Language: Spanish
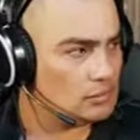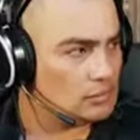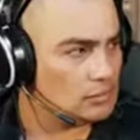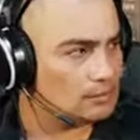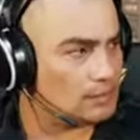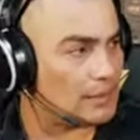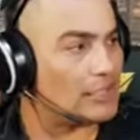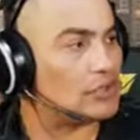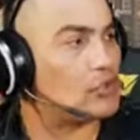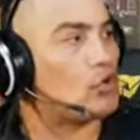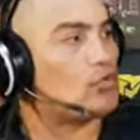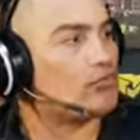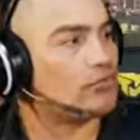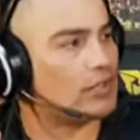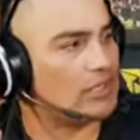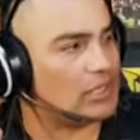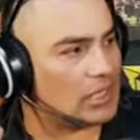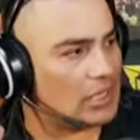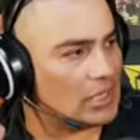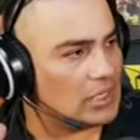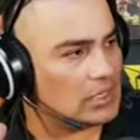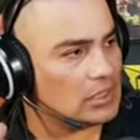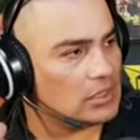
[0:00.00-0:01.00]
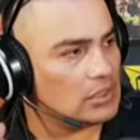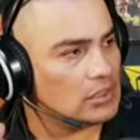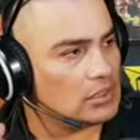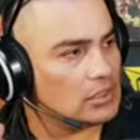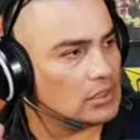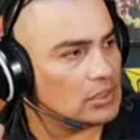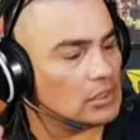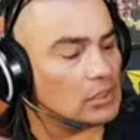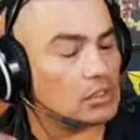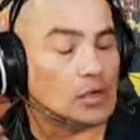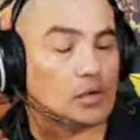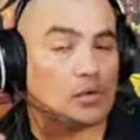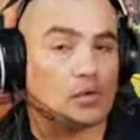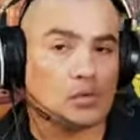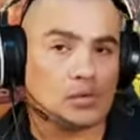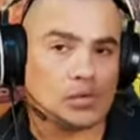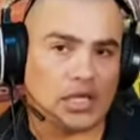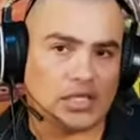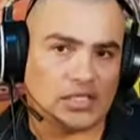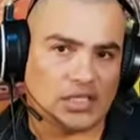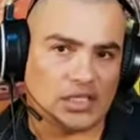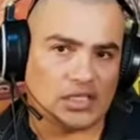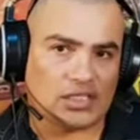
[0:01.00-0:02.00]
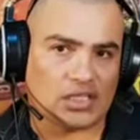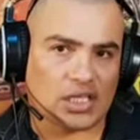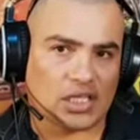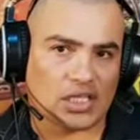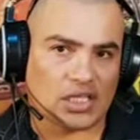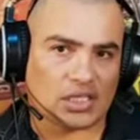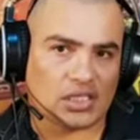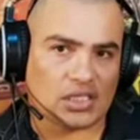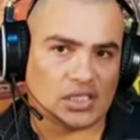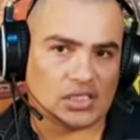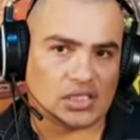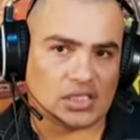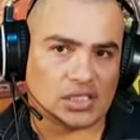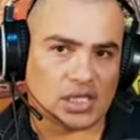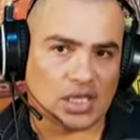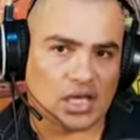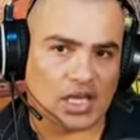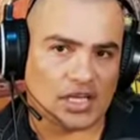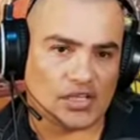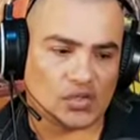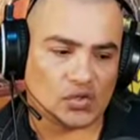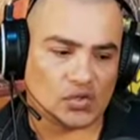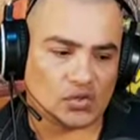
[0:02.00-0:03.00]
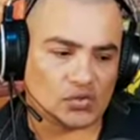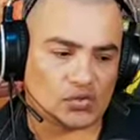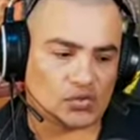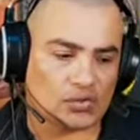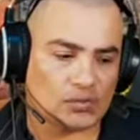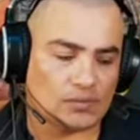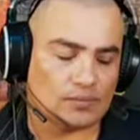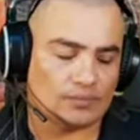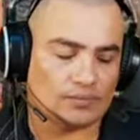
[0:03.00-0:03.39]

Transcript: pedófila con una niña de 15 años